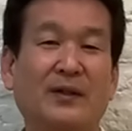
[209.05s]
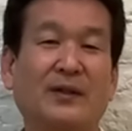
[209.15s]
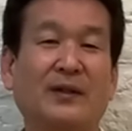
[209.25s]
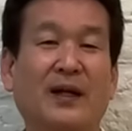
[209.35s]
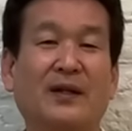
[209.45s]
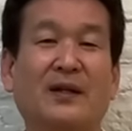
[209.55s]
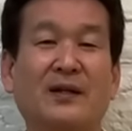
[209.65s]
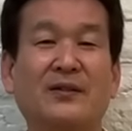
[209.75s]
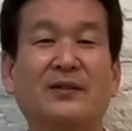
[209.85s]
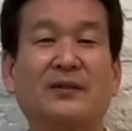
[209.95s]
えー、
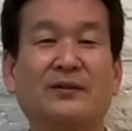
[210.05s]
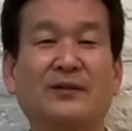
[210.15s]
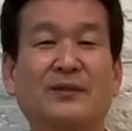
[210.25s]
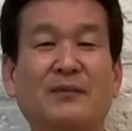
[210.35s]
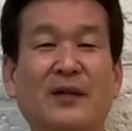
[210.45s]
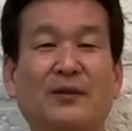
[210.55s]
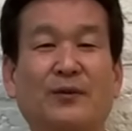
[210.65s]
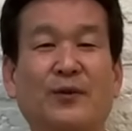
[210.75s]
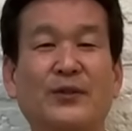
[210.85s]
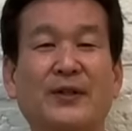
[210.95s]
新しい車への
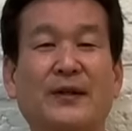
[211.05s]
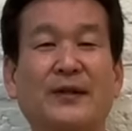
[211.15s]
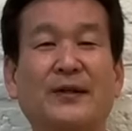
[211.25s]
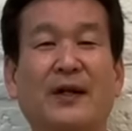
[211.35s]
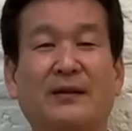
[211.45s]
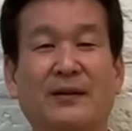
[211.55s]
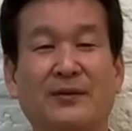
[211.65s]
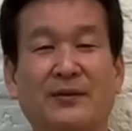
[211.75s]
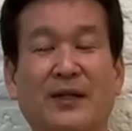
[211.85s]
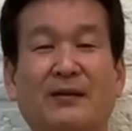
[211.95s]
更新ができなかったと
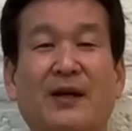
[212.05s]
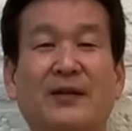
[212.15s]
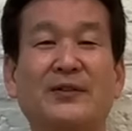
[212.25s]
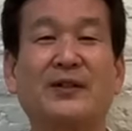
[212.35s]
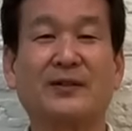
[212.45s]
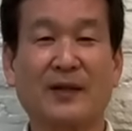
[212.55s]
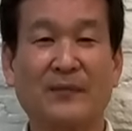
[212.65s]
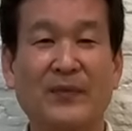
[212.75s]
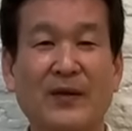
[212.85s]
いうだけの話ですが、